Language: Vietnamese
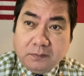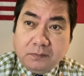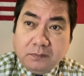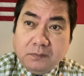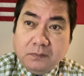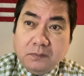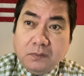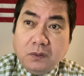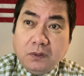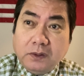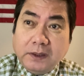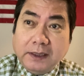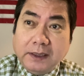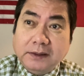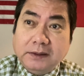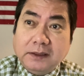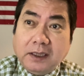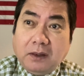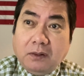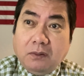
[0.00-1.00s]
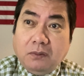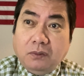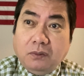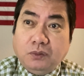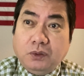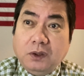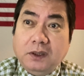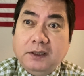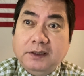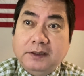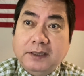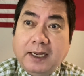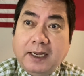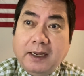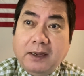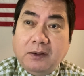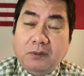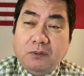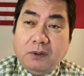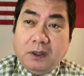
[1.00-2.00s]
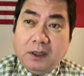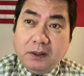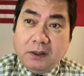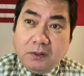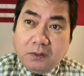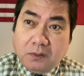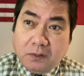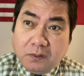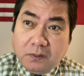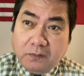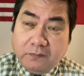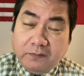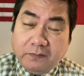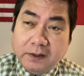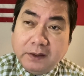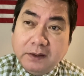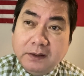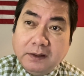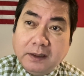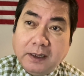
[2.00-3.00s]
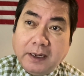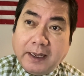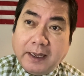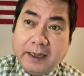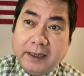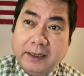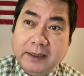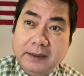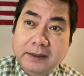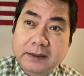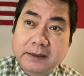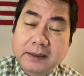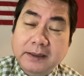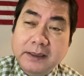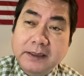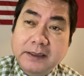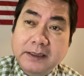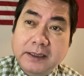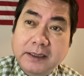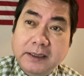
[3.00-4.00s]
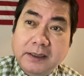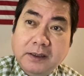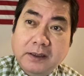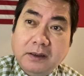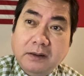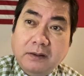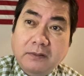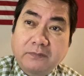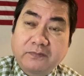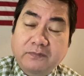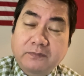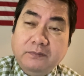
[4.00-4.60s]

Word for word: mua các tàu tuần tra của Ấn Độ và ngược lại những cái gì đó